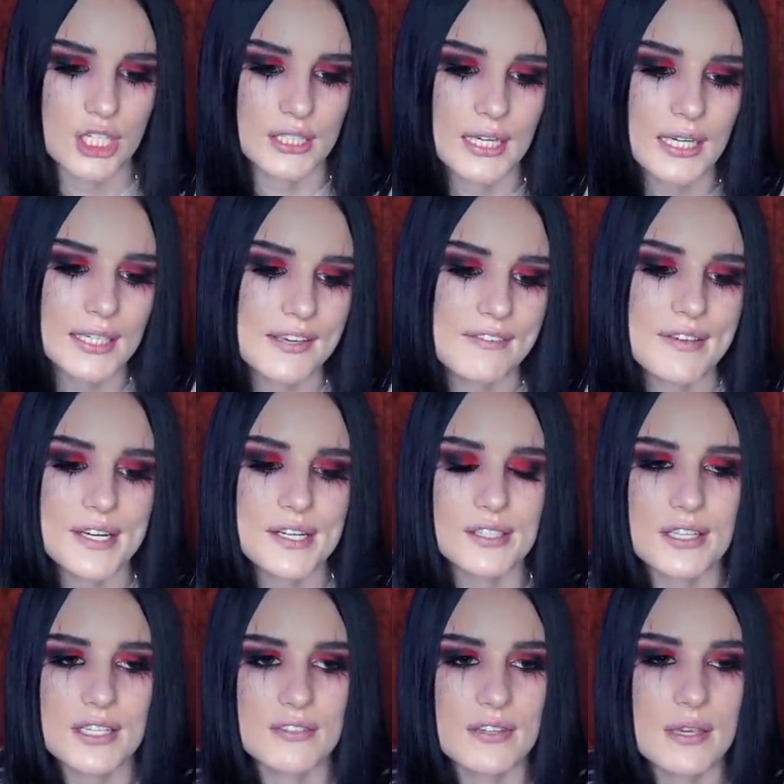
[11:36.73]
Она не
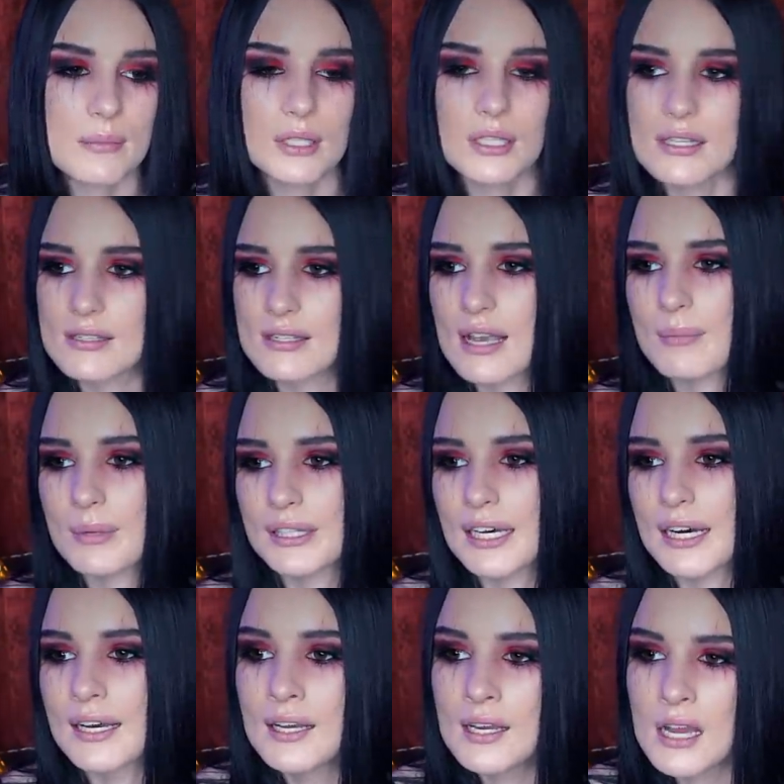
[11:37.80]
верила своим глазам,
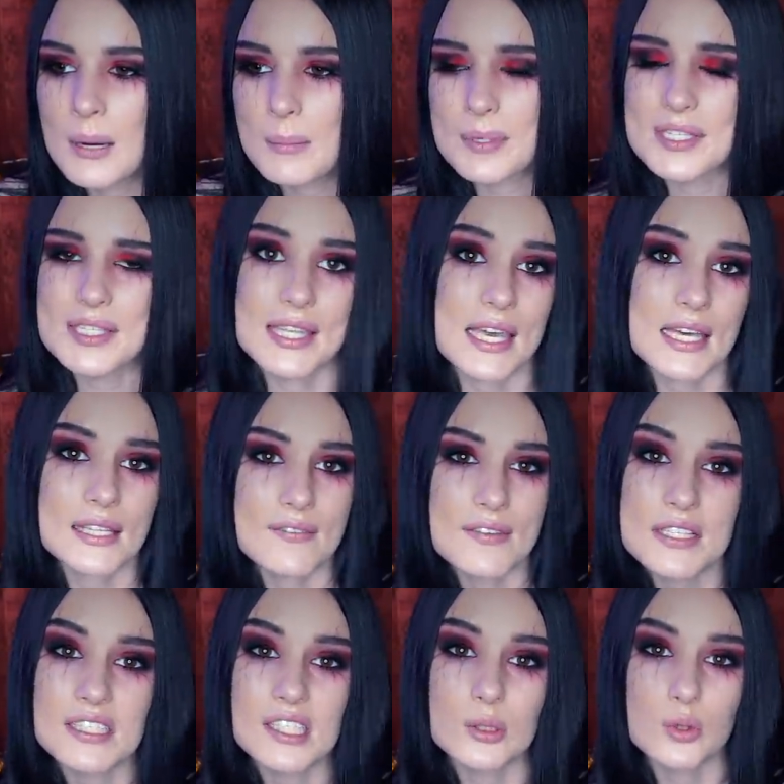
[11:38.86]
она постоянно
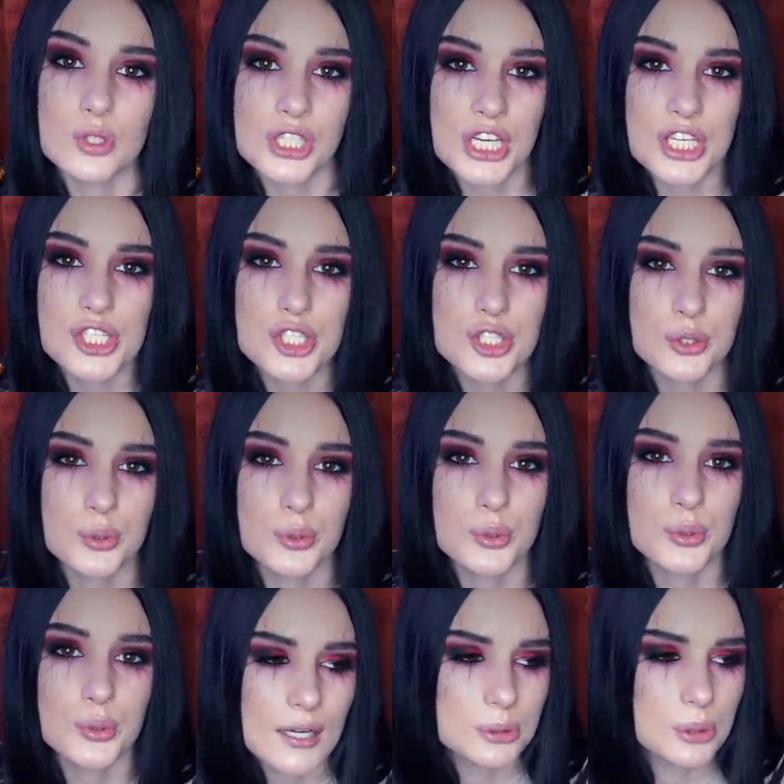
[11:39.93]
видела ту
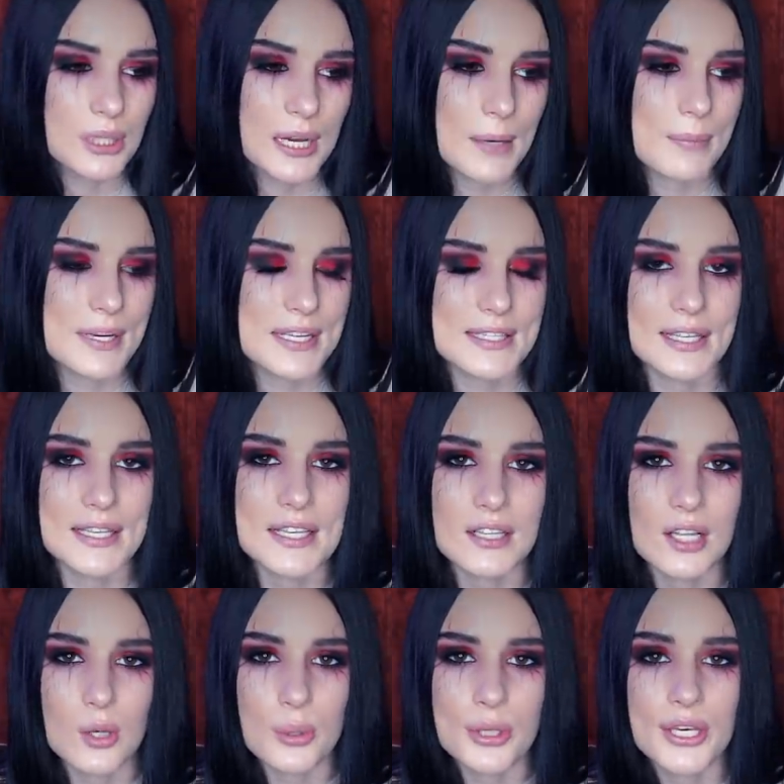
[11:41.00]
женщину, которая
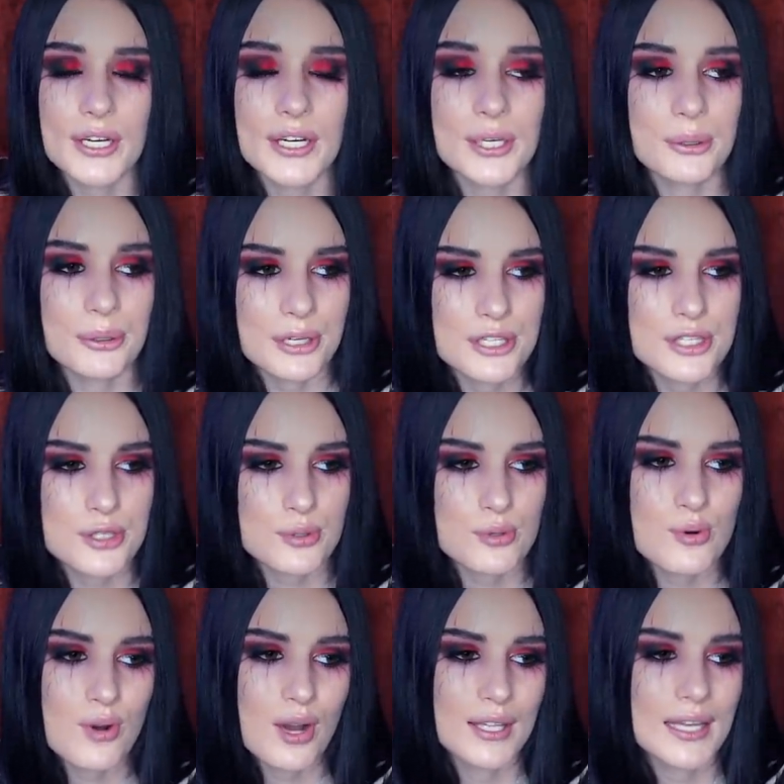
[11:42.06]
прислонила руки к ее
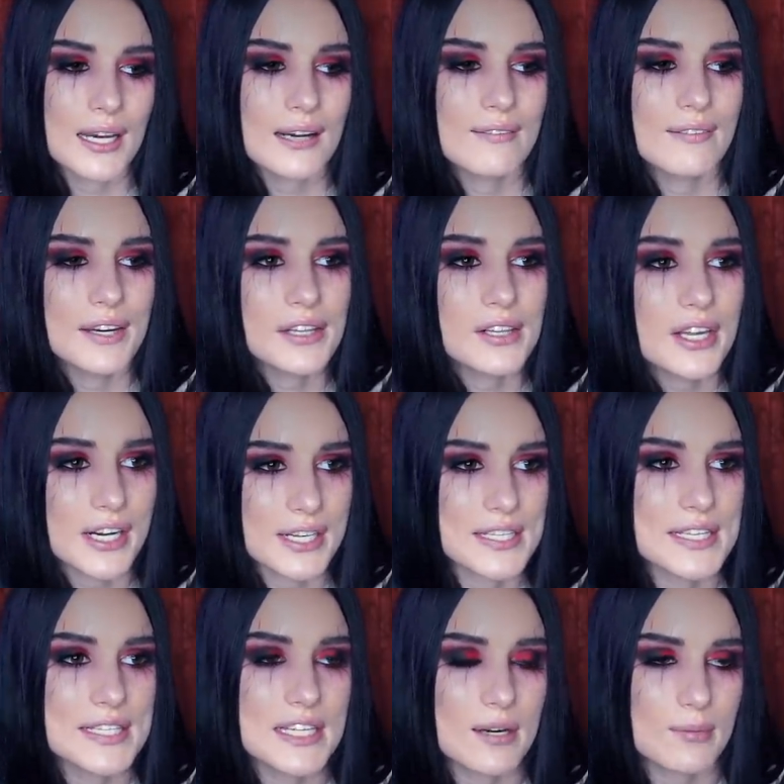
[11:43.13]
лицу. Она говорила
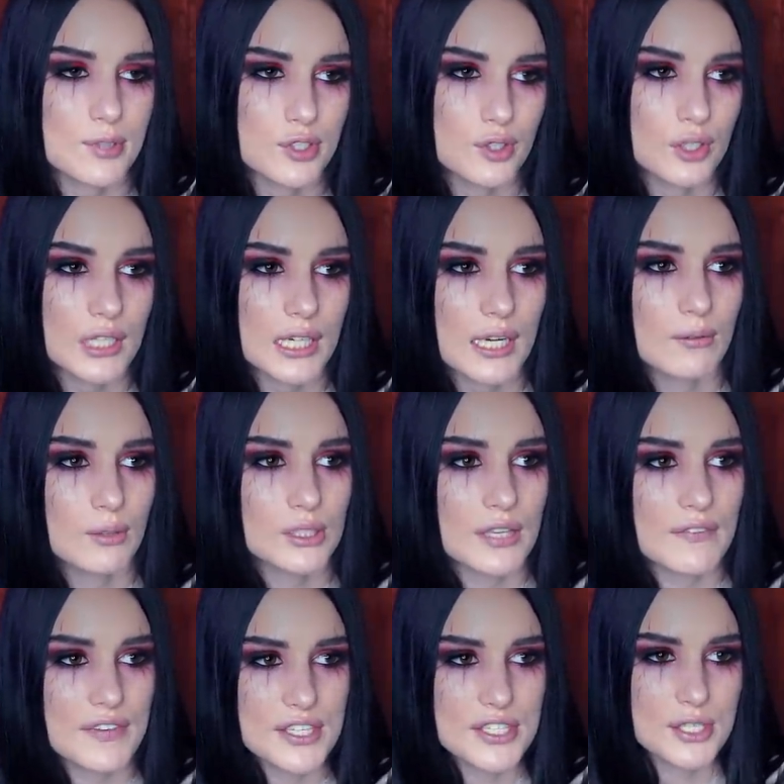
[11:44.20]
родителям, что она кого-то
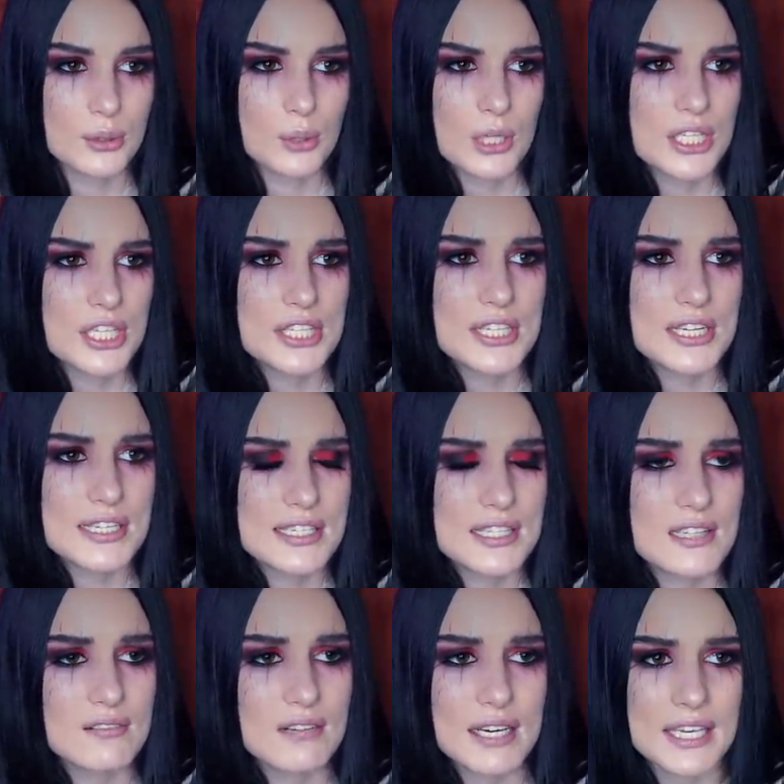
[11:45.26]
видит, но родители,
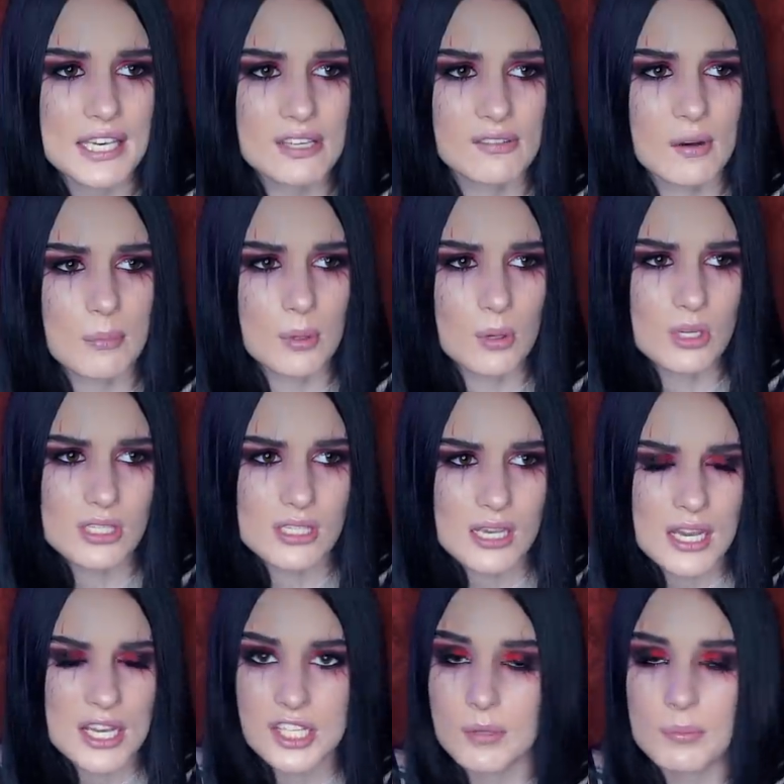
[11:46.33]
задавая ей вопрос,
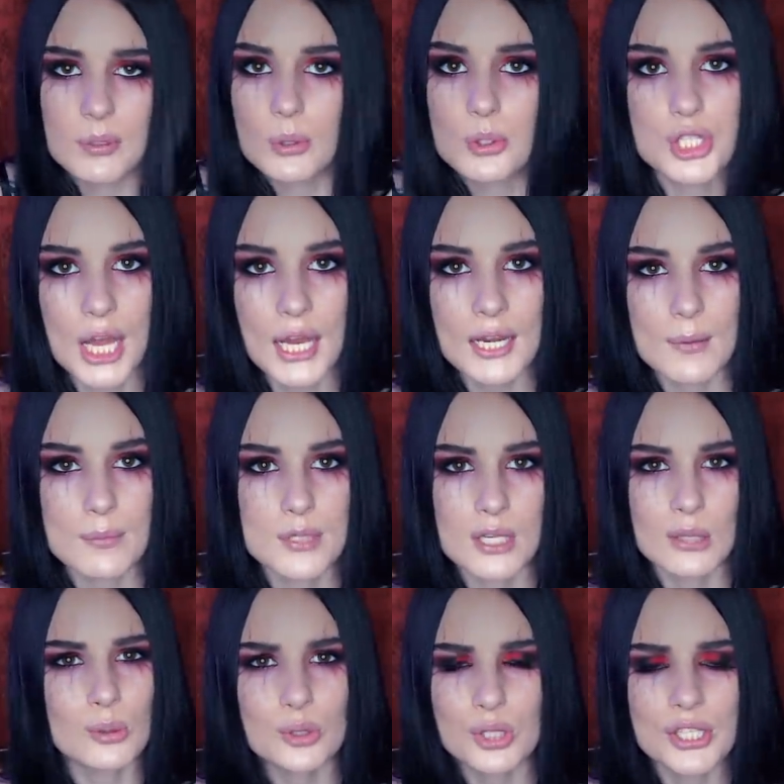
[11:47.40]
не получили получали
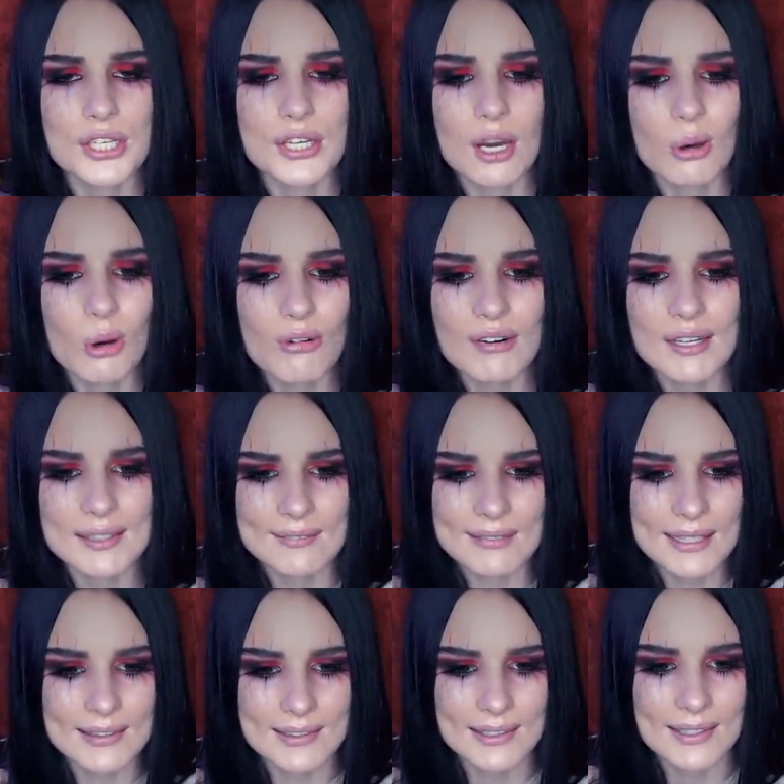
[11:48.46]
абсолютно никакого
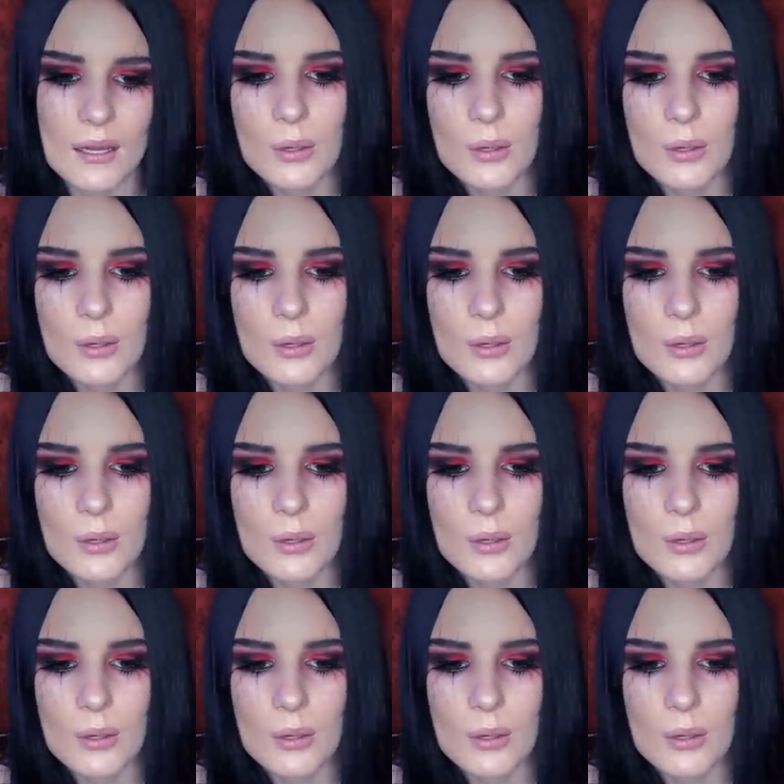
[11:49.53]
ответа.